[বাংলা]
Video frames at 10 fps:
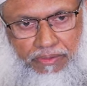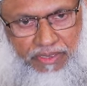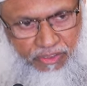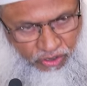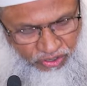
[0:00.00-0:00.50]

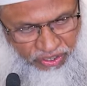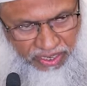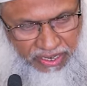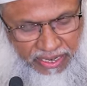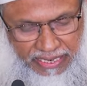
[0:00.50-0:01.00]
দিতে
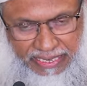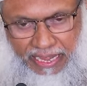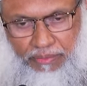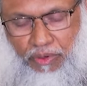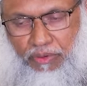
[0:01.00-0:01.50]
অস্বীকারী
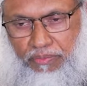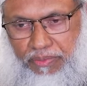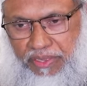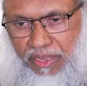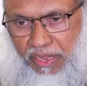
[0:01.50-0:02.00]
এবং
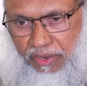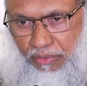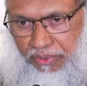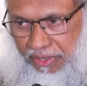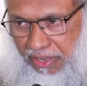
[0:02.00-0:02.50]
মিথ্যা
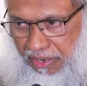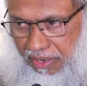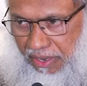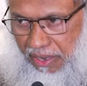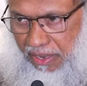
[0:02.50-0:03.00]
নবীদের
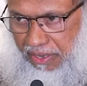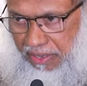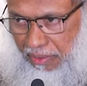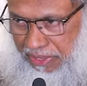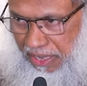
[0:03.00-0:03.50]

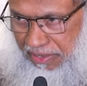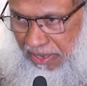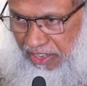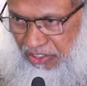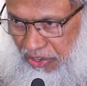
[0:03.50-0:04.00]
দাবিদার
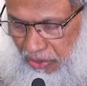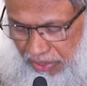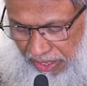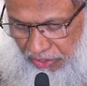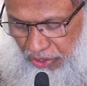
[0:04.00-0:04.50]
যারা ছিল
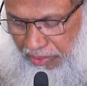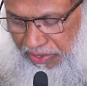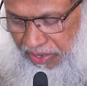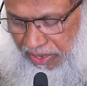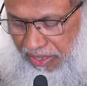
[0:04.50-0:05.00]
তাদের সবার
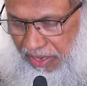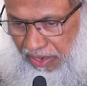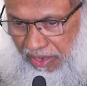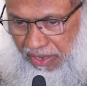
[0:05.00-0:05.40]
সঙ্গে তিনি